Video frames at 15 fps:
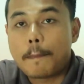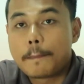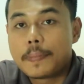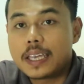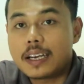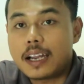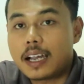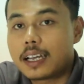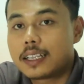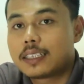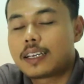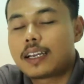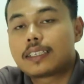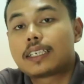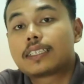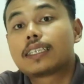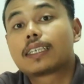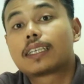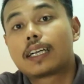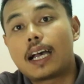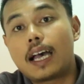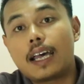bir akan terasa
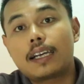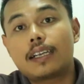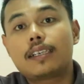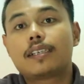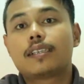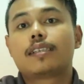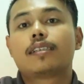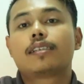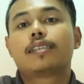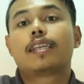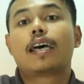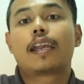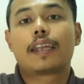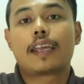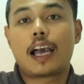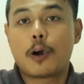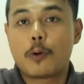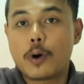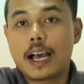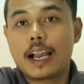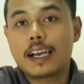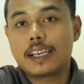segar dari
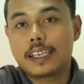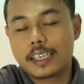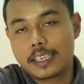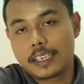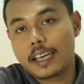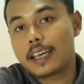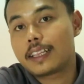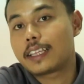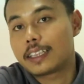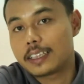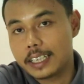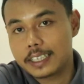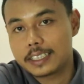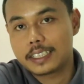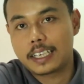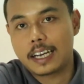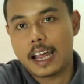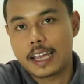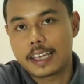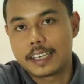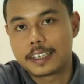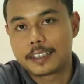awal hingga tetes
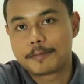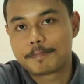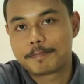terakhir